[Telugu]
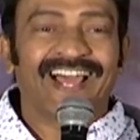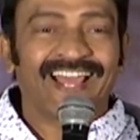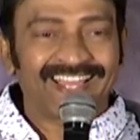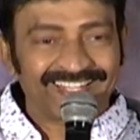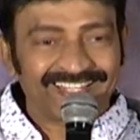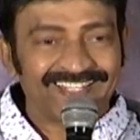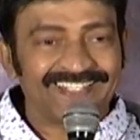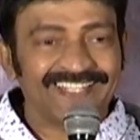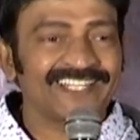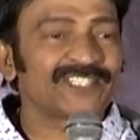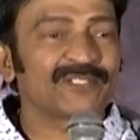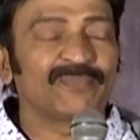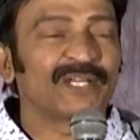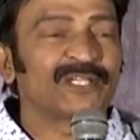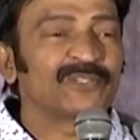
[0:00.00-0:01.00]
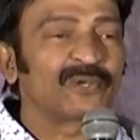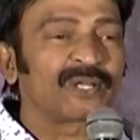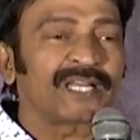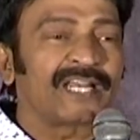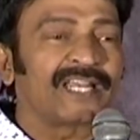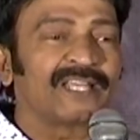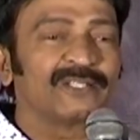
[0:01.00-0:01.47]
ఆయన డేట్స్ మాకు
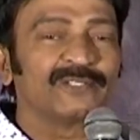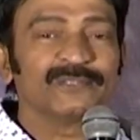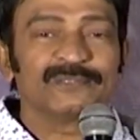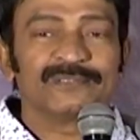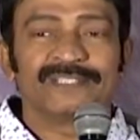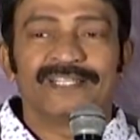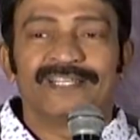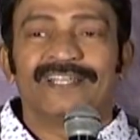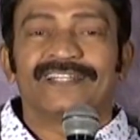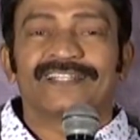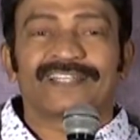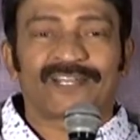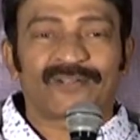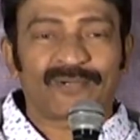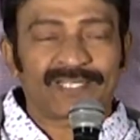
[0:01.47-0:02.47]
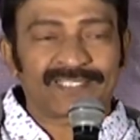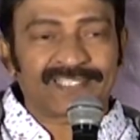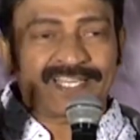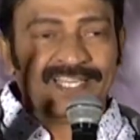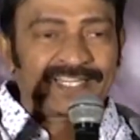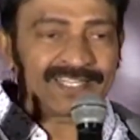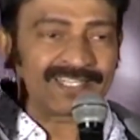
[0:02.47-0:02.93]
దొరకలేదు తర్వాత
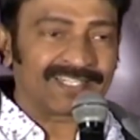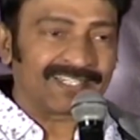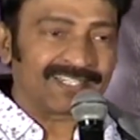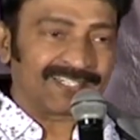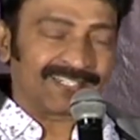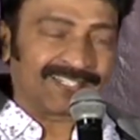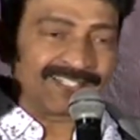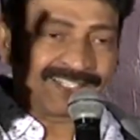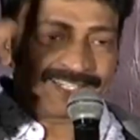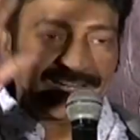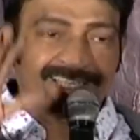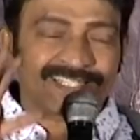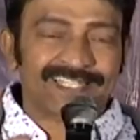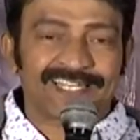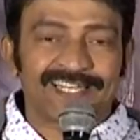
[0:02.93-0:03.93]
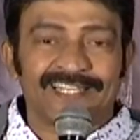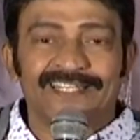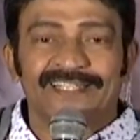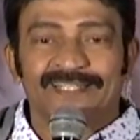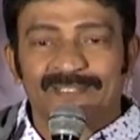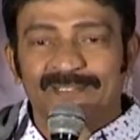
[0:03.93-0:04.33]
ఆయన లాస్ట్లో